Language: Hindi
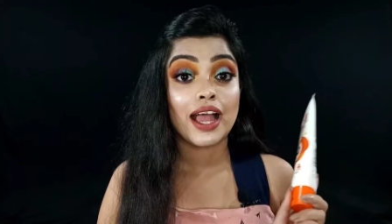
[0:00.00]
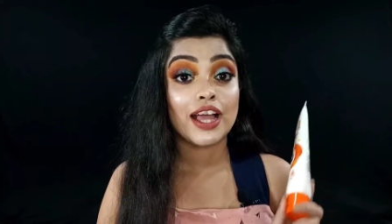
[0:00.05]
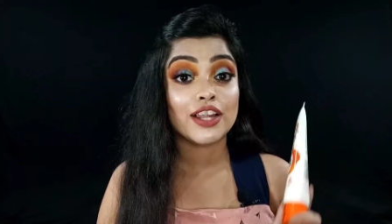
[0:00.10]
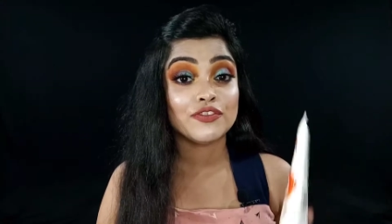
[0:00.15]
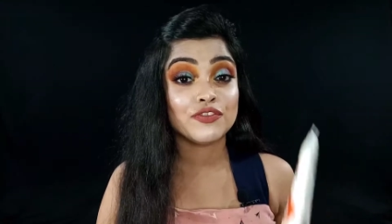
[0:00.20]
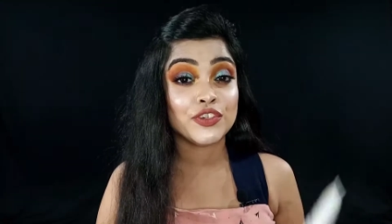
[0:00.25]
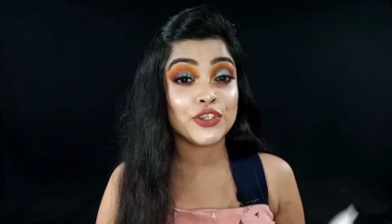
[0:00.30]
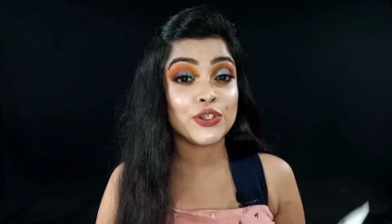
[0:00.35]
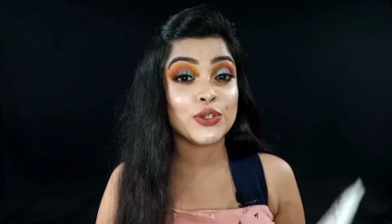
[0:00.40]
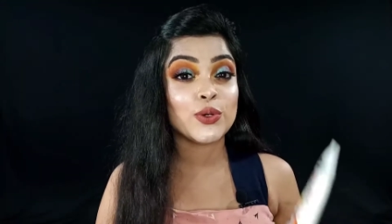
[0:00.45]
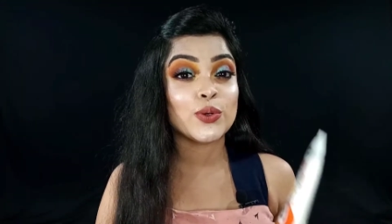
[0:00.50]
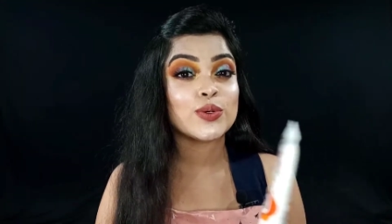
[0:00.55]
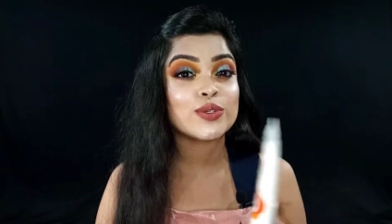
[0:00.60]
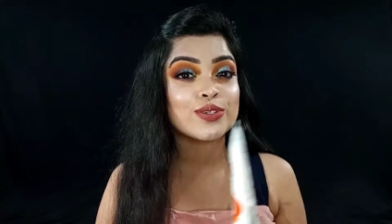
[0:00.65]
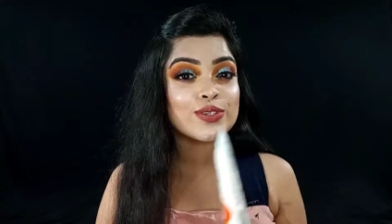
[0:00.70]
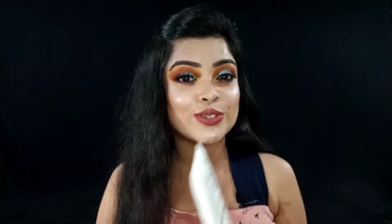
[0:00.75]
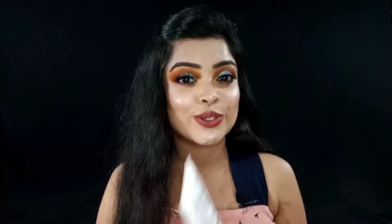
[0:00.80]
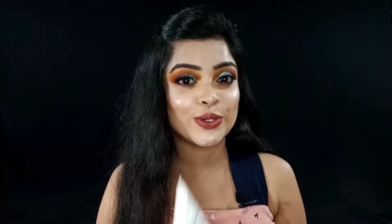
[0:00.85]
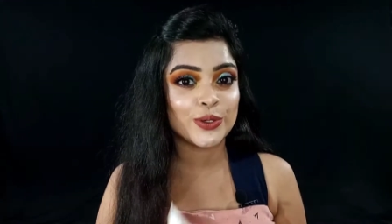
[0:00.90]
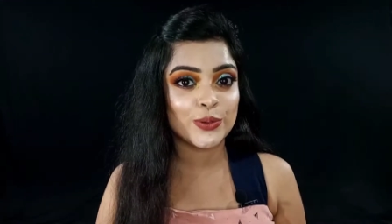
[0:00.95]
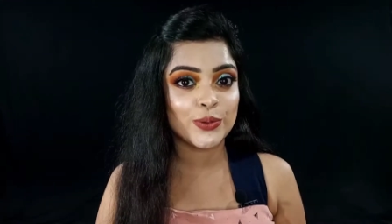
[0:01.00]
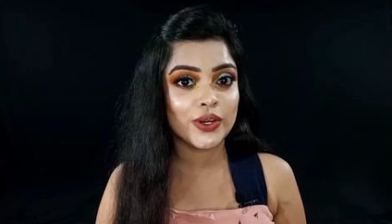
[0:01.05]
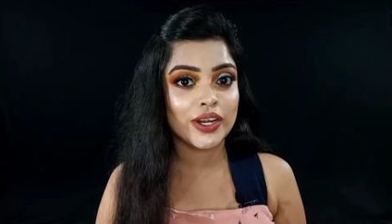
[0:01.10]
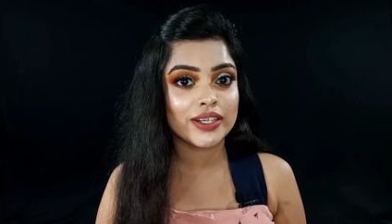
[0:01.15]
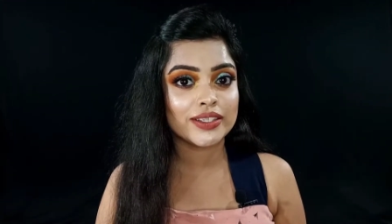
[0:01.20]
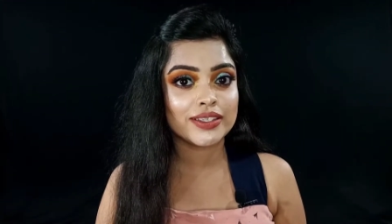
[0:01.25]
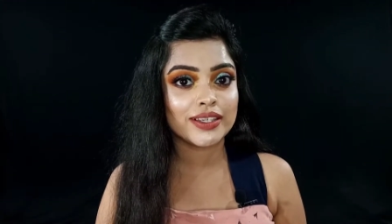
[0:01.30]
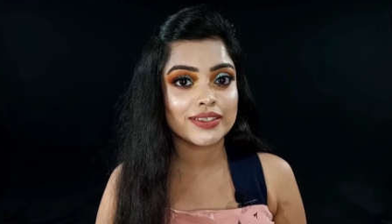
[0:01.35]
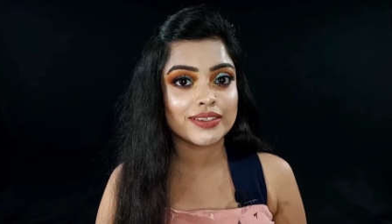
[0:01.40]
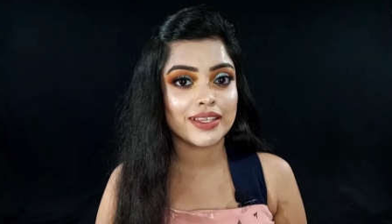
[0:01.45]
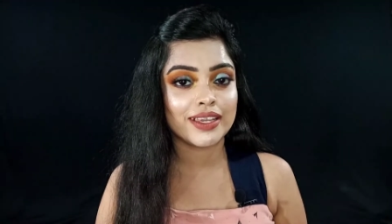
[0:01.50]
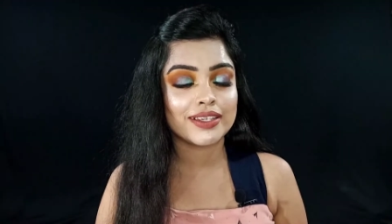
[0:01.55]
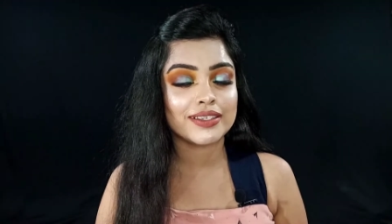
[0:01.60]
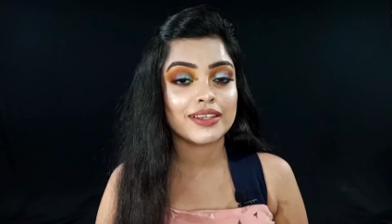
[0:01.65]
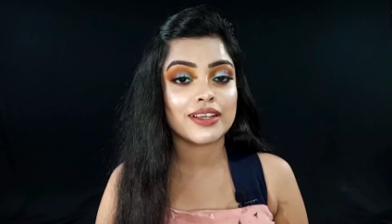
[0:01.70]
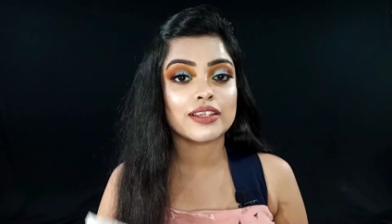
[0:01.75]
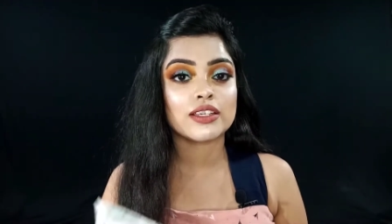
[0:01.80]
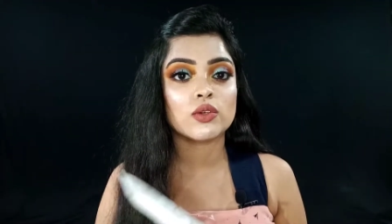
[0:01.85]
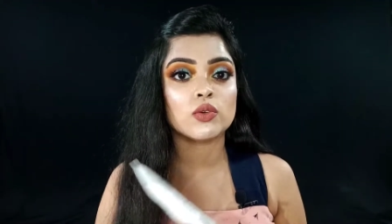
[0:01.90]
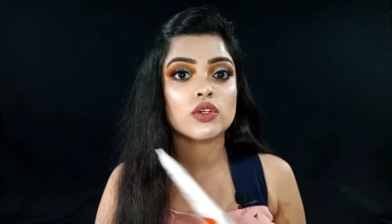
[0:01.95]
एंड वीडियो को ज़रूर एंड तक
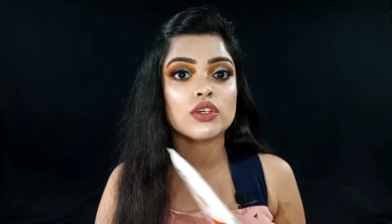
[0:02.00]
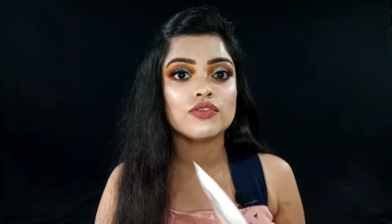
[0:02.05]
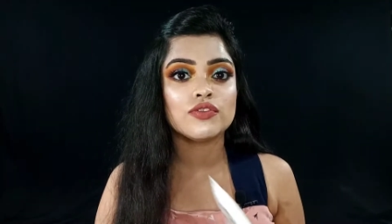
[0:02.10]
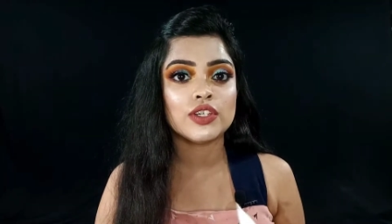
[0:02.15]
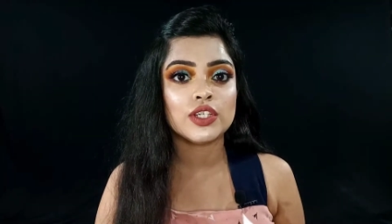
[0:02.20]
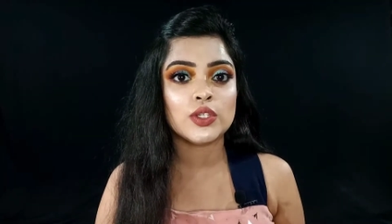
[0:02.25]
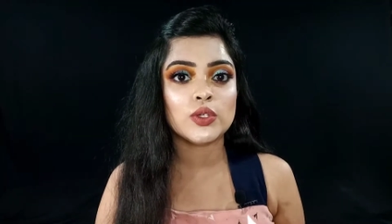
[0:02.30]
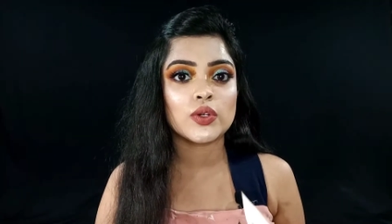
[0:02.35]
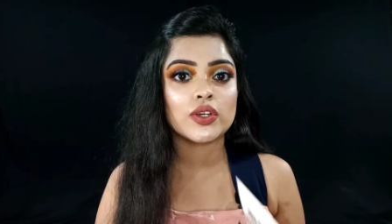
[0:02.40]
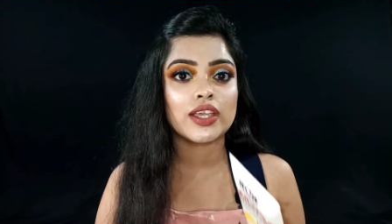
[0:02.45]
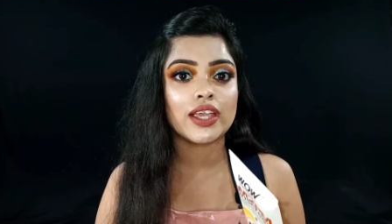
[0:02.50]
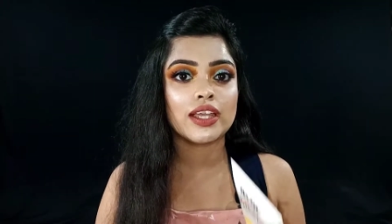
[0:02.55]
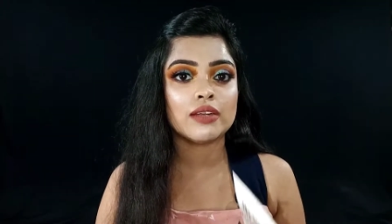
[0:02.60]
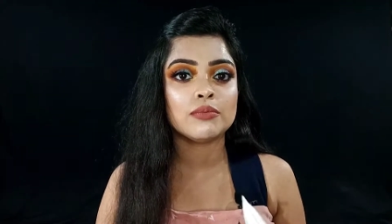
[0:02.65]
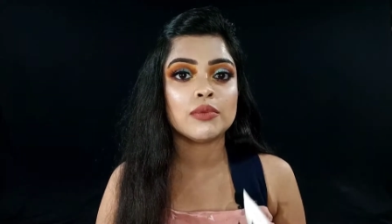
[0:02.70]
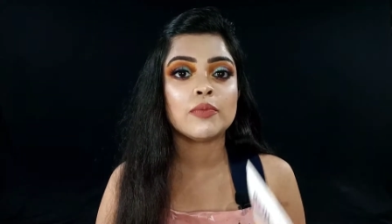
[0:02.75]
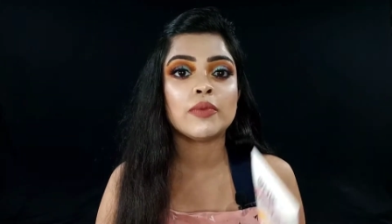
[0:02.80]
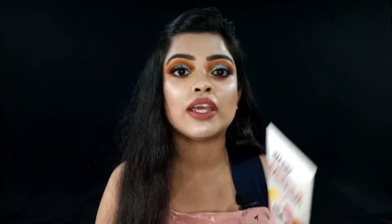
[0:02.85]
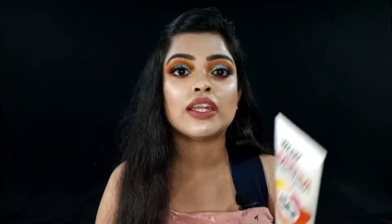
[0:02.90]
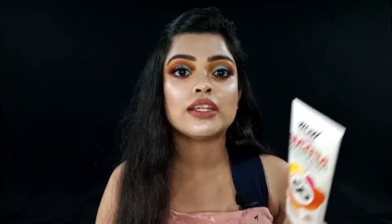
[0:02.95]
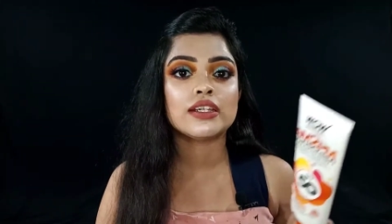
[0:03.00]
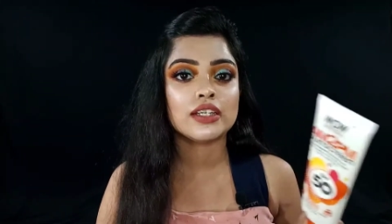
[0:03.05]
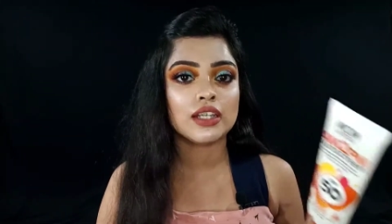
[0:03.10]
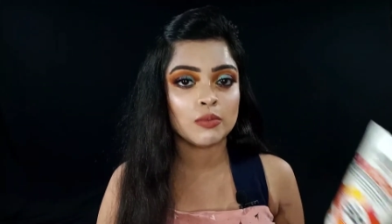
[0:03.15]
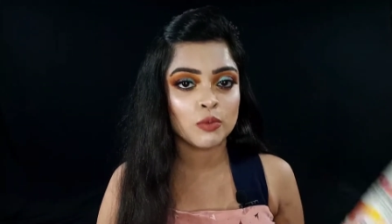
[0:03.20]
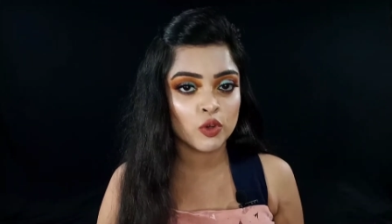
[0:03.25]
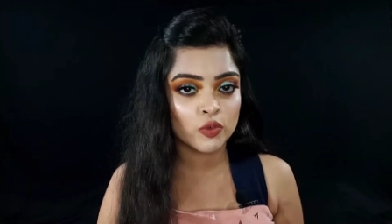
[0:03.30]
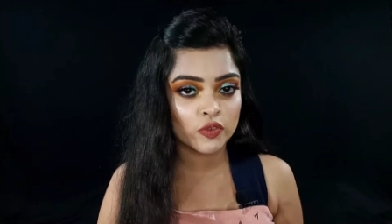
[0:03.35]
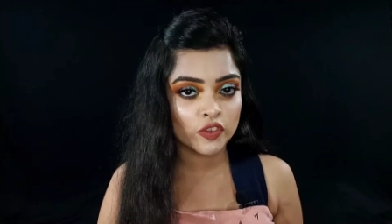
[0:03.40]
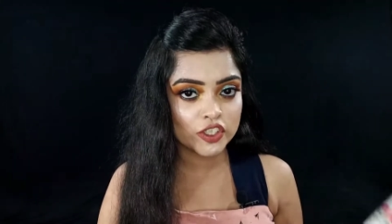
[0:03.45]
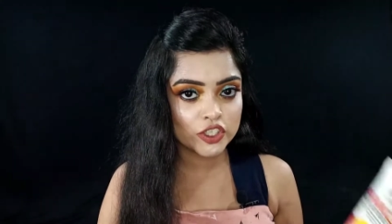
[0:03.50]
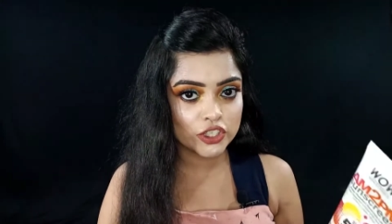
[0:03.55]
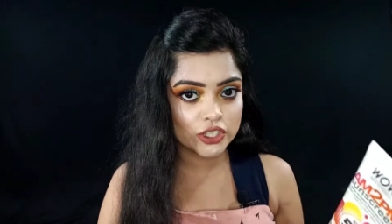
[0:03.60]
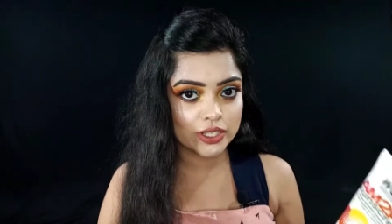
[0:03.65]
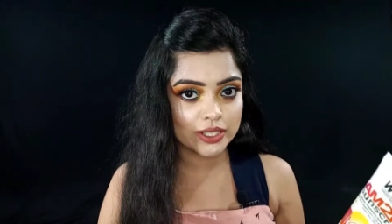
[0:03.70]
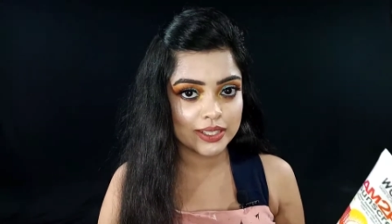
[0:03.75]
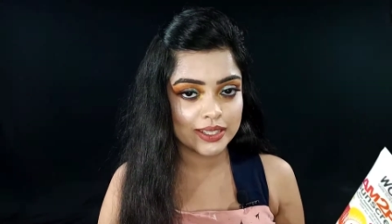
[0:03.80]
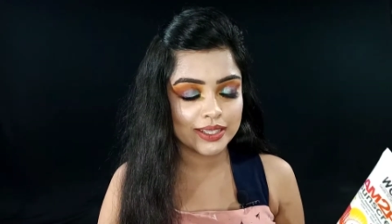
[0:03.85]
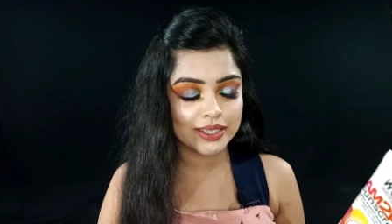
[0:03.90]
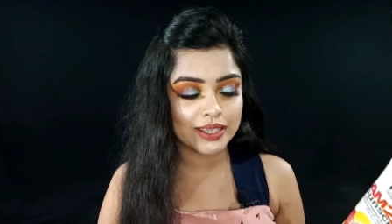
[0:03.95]
देखना क्योंकि वीडियो के एंड में मैंने डेमो भी
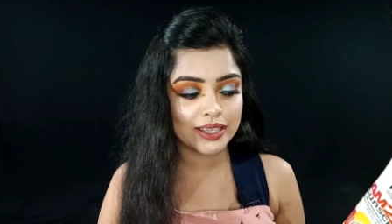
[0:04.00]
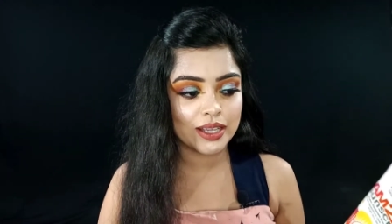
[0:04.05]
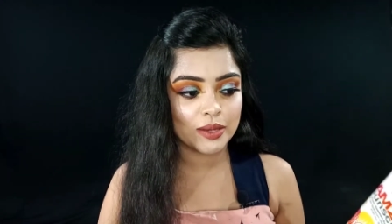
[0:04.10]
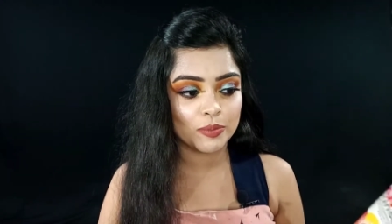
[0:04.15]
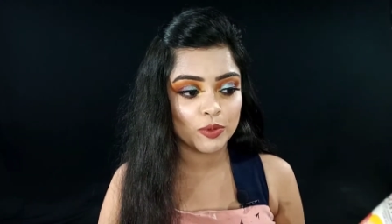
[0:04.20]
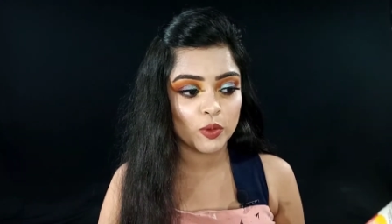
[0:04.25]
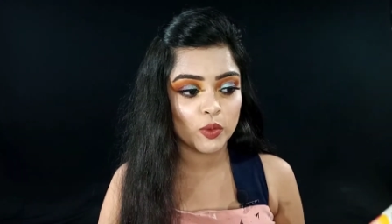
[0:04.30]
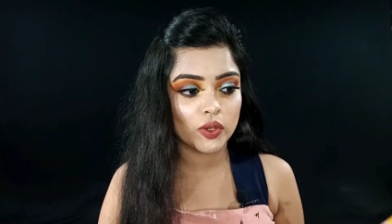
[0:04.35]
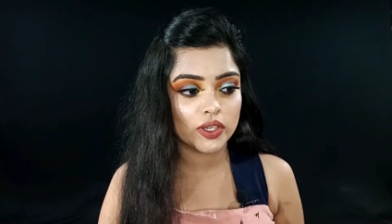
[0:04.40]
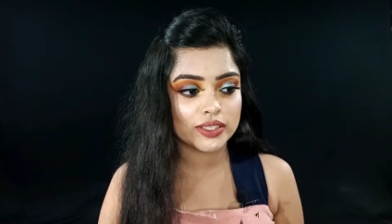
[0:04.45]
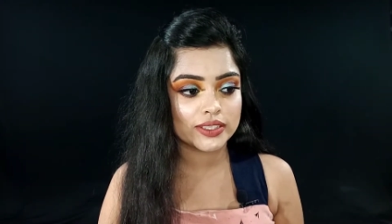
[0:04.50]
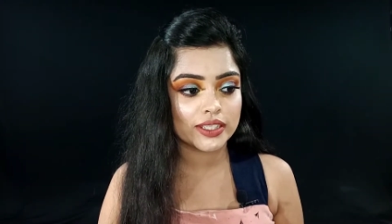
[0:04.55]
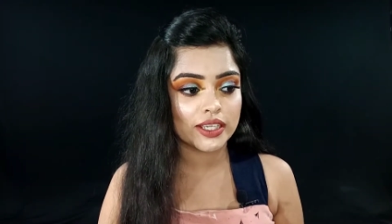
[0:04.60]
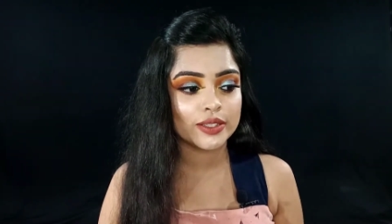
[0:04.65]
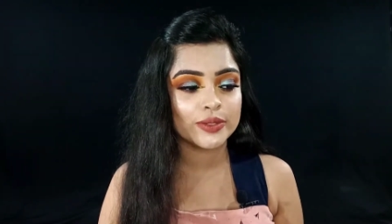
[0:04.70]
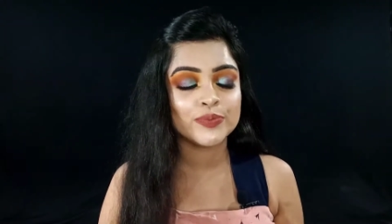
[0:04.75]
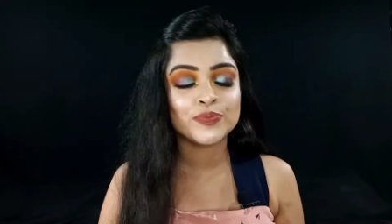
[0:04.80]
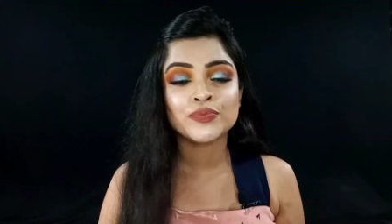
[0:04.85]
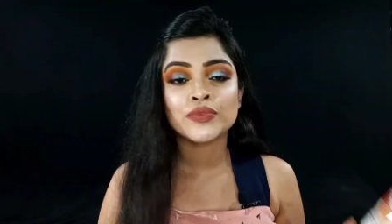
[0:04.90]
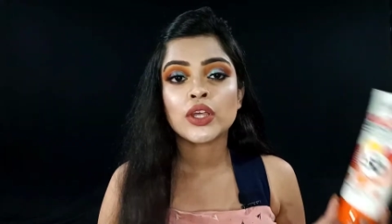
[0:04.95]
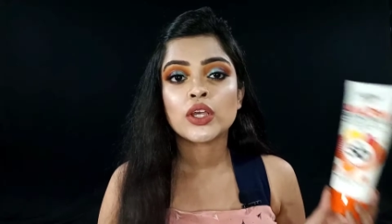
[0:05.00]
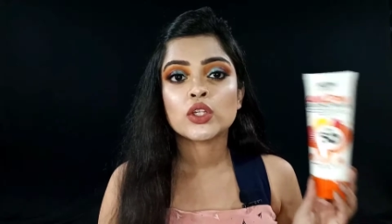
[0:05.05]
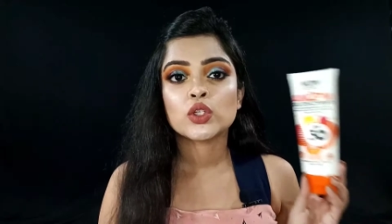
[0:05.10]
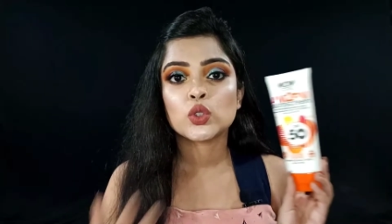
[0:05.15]
शेयर की है आप लोगों के साथ